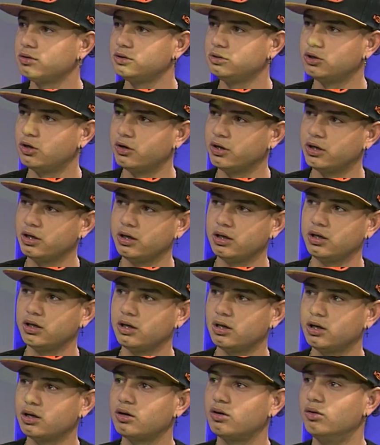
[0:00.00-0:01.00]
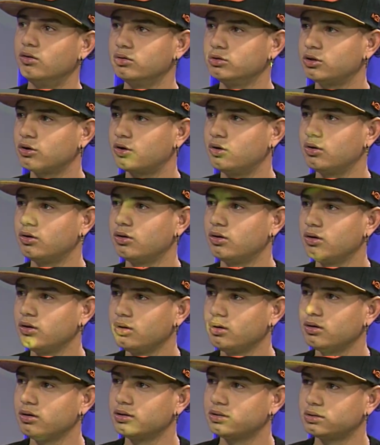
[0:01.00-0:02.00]
yo y... Eso pegó.
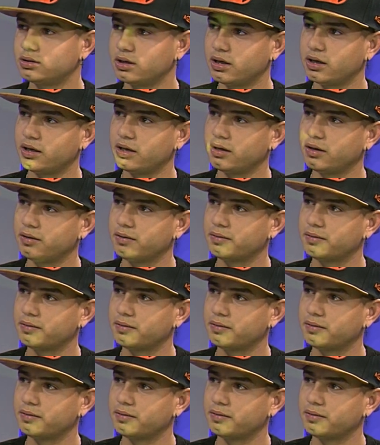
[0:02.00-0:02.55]
Sí.